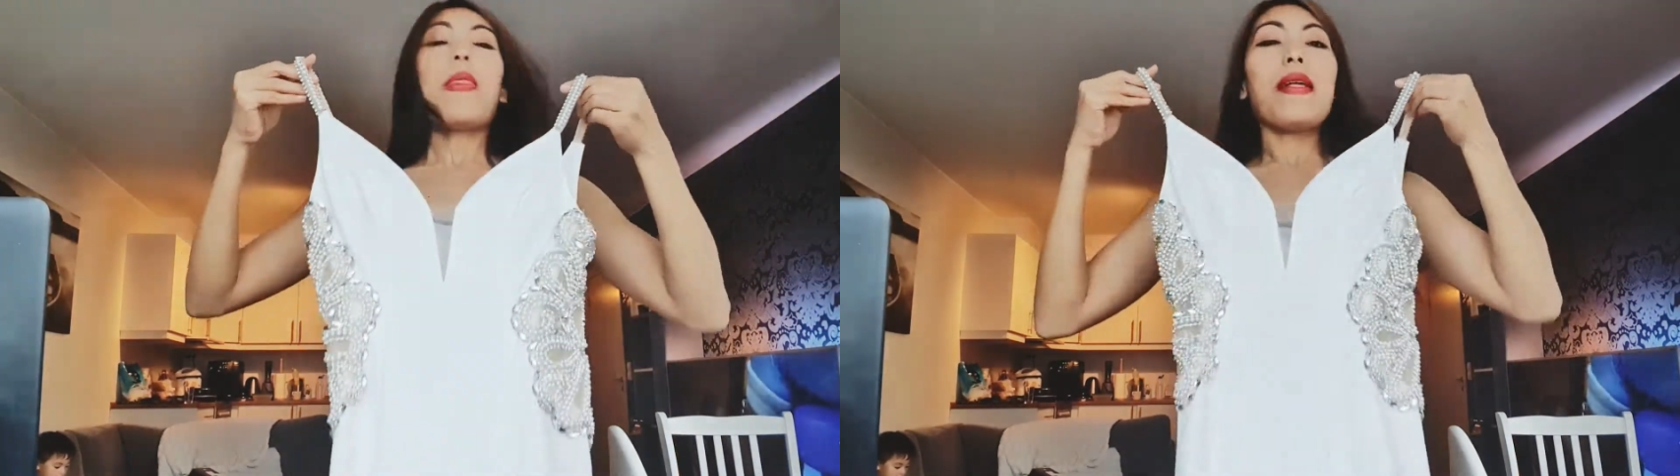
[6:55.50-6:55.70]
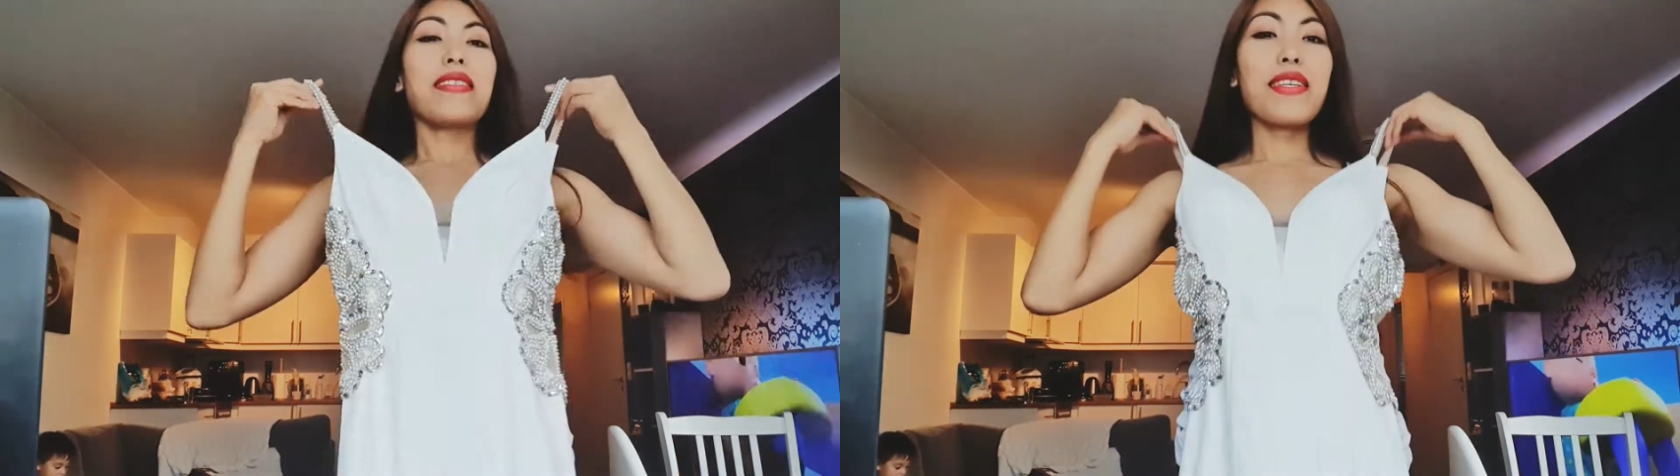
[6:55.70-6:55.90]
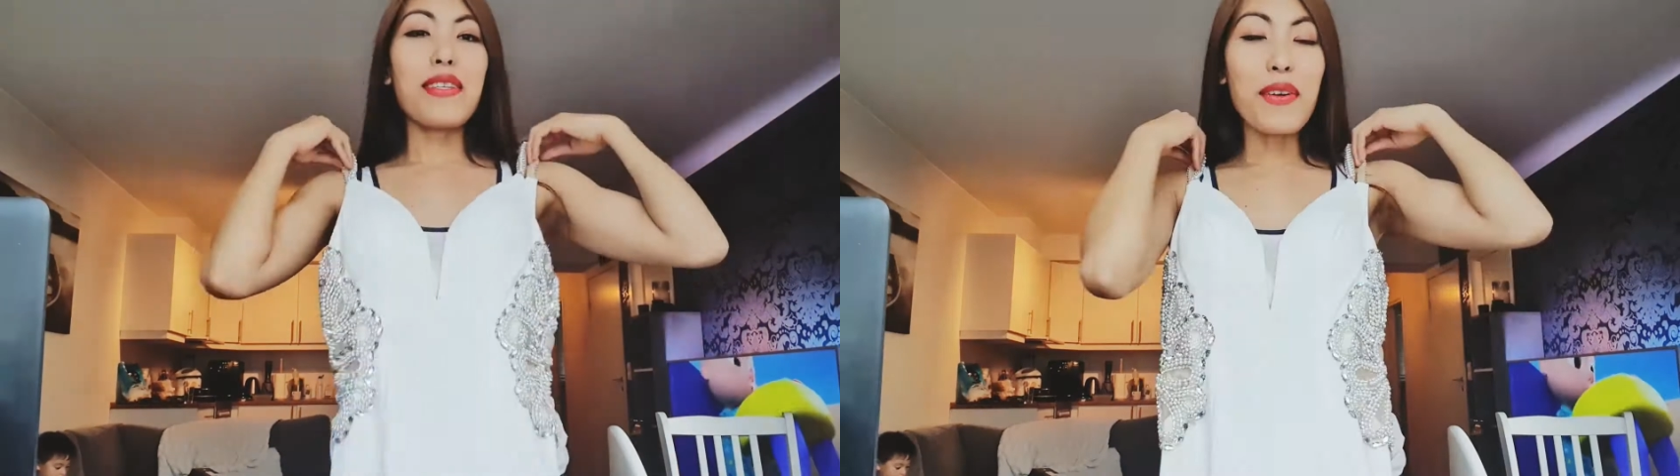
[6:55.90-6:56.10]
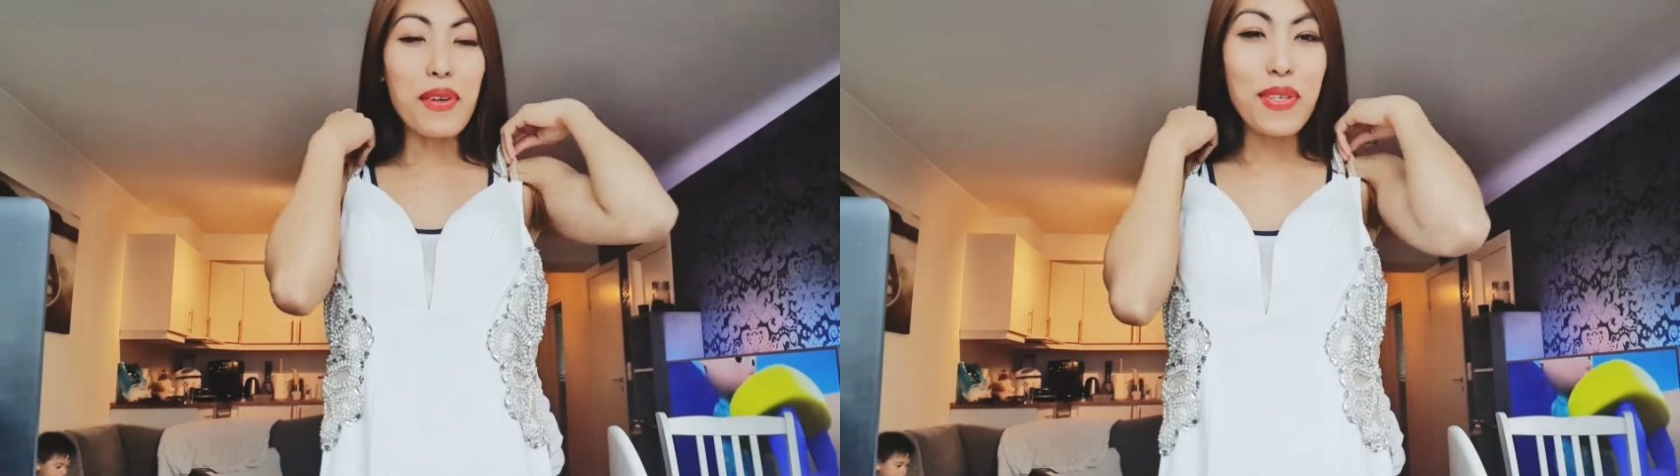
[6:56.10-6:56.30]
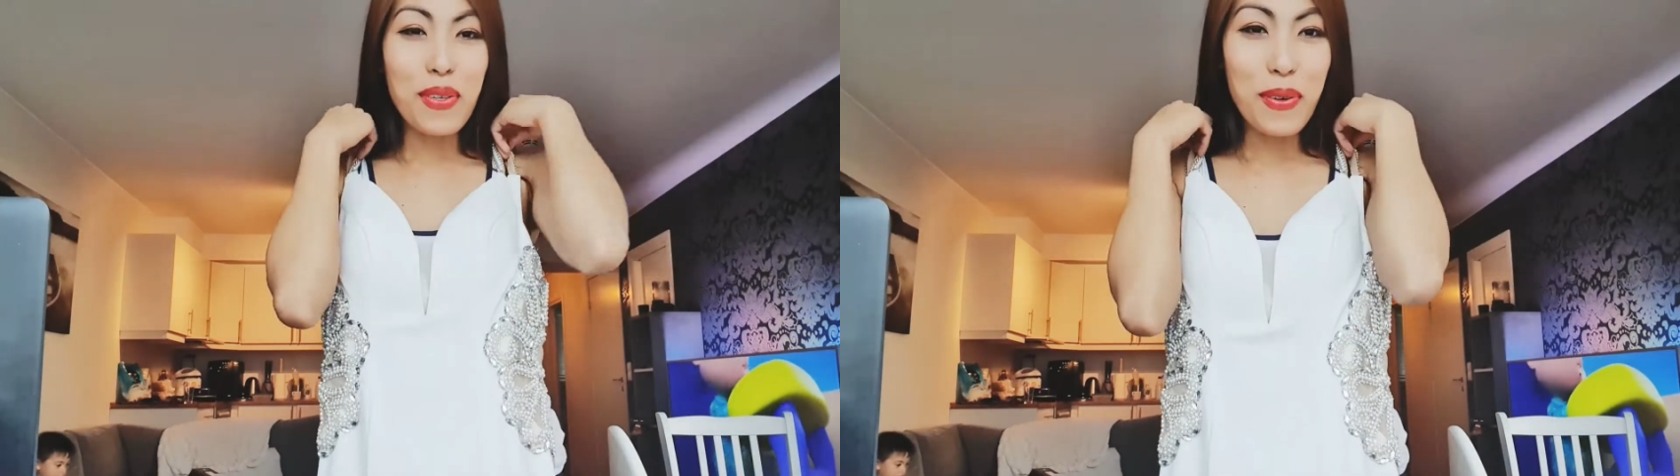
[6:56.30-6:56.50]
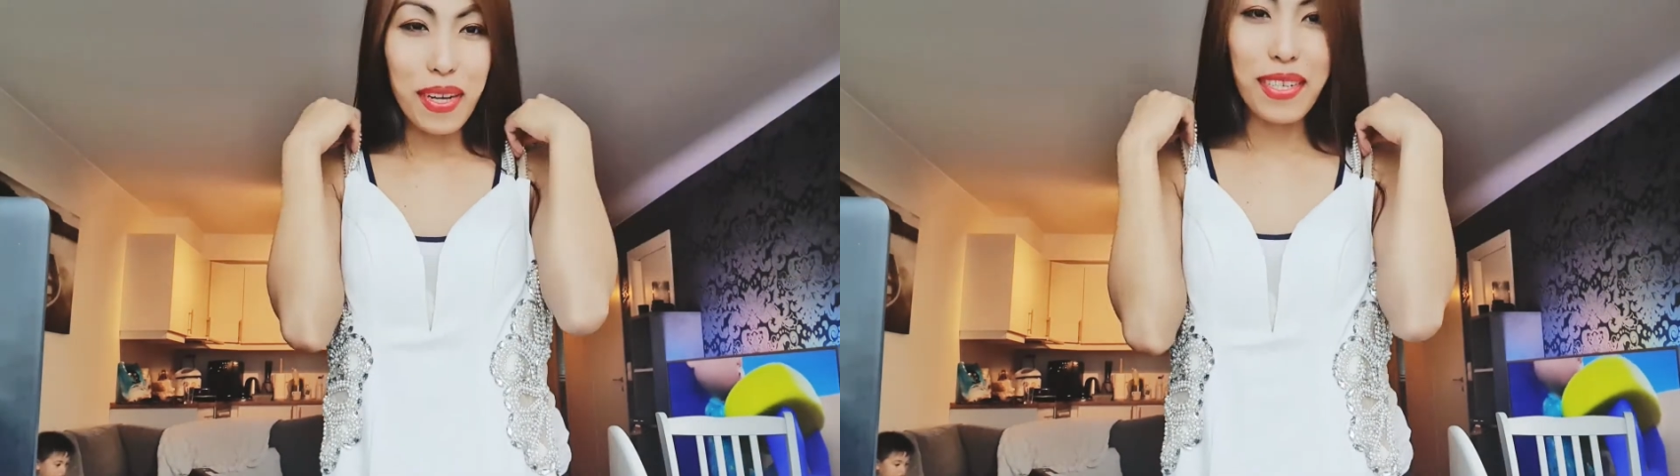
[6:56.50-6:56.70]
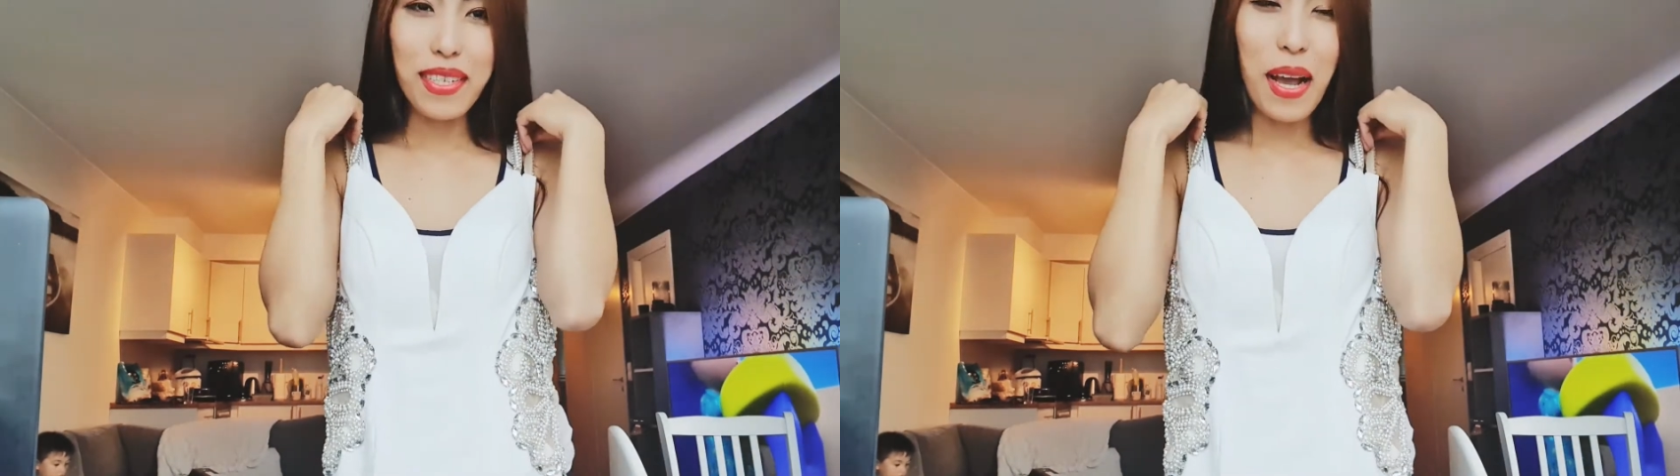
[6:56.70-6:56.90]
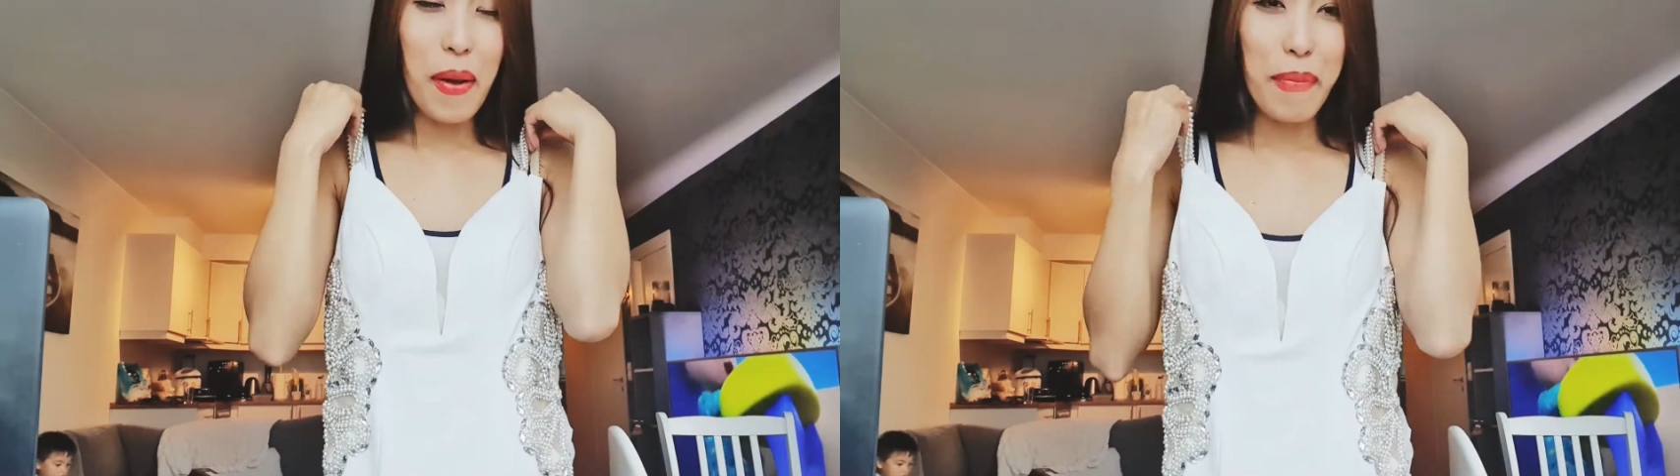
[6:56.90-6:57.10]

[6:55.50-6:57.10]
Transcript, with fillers: Excited ako isukat siya.